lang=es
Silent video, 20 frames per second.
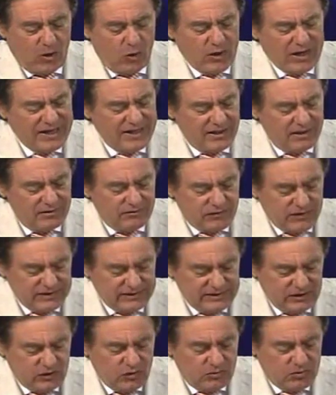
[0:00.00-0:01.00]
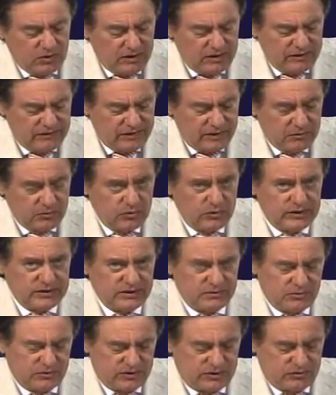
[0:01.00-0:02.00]
ahora, Francisco Morales
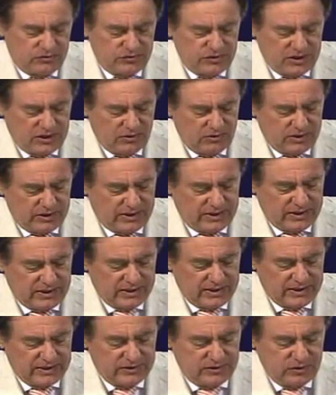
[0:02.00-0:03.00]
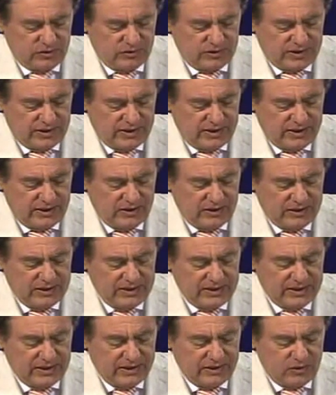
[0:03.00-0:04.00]
Bermúdez, hemos escuchado las declaraciones de él
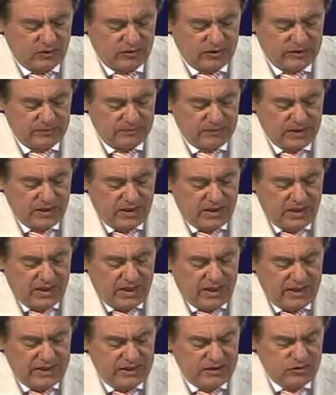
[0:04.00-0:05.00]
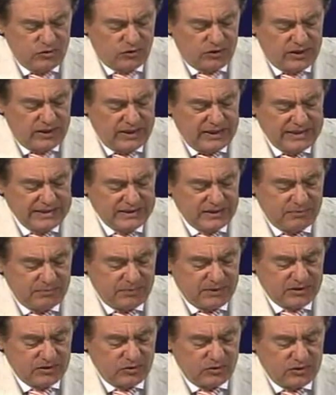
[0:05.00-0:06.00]
el día de hoy, ha dicho que estas
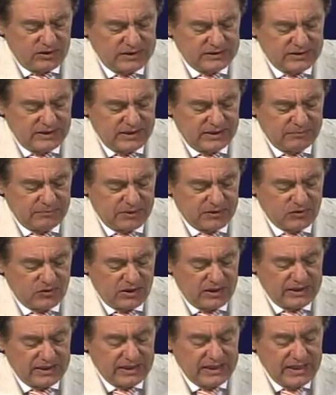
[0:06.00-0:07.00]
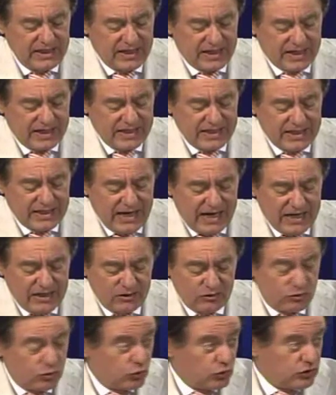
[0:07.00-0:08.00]
personas eran personas de izquierda
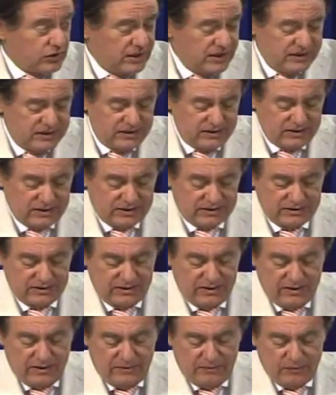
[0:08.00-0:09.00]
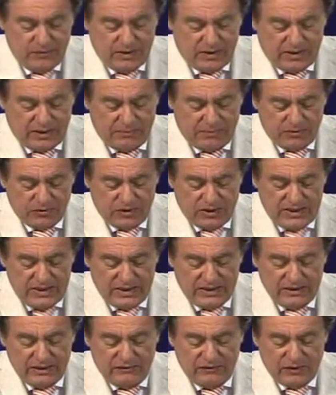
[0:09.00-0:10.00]
radical, trotskistas, que
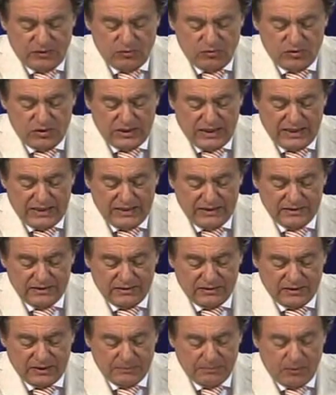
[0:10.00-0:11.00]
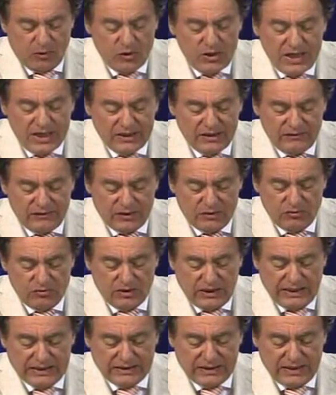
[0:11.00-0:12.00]
poseían dificultades, que ponían
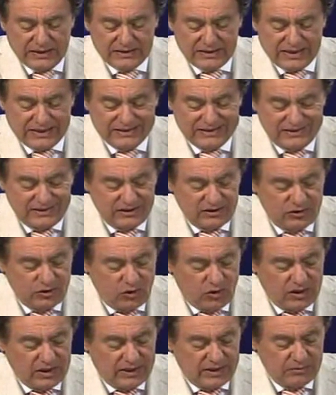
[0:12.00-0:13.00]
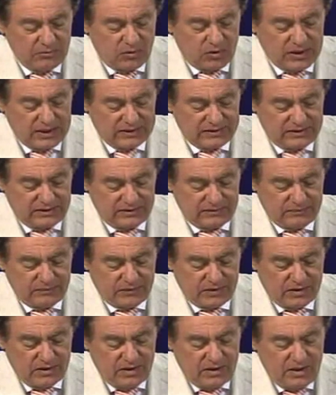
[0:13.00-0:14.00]
dificultades en la transición a la democracia.
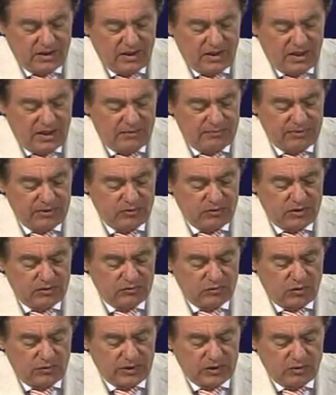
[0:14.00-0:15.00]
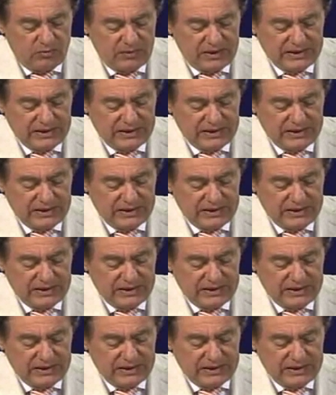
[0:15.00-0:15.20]
El Perú era un gobierno